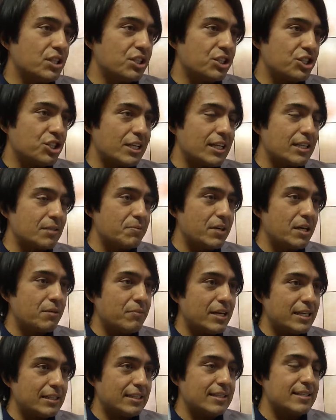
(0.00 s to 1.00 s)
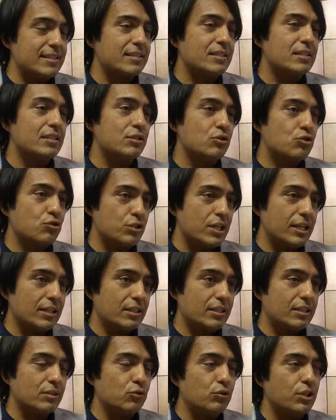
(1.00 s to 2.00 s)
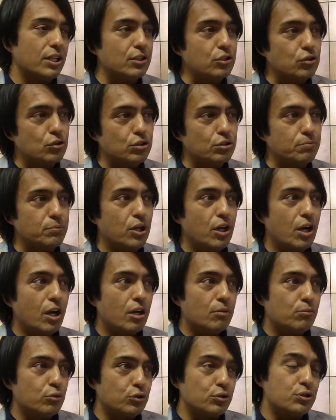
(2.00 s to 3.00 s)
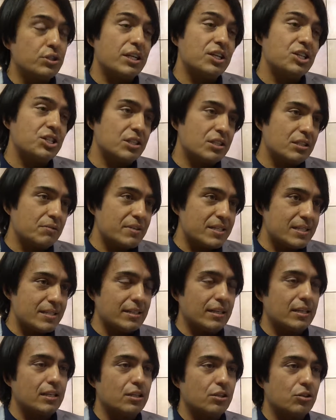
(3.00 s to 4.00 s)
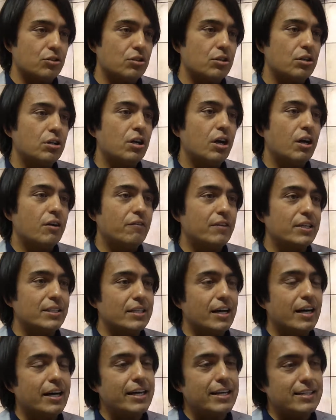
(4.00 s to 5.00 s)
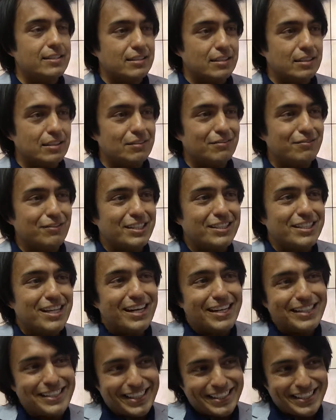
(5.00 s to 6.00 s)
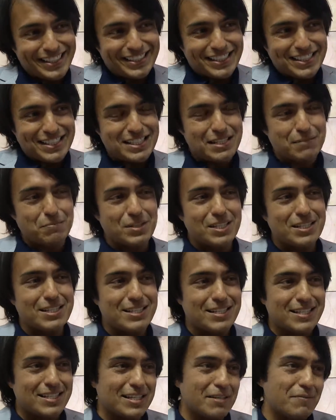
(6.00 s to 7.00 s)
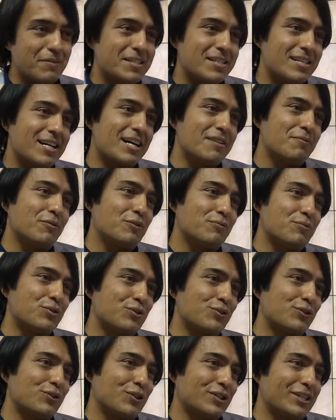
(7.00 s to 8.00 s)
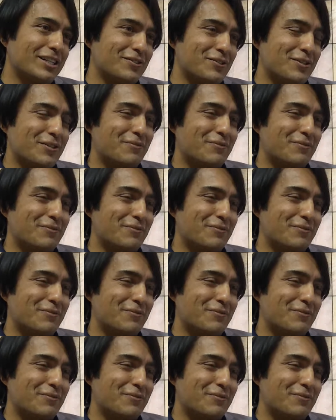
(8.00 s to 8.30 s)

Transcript: işletme merkezinin sürekli uyanık olup bunu değiştirmesi gerekiyor ve daha etkin ve daha yan etkisiz bir sisteme sahip olmuş oluyorlar.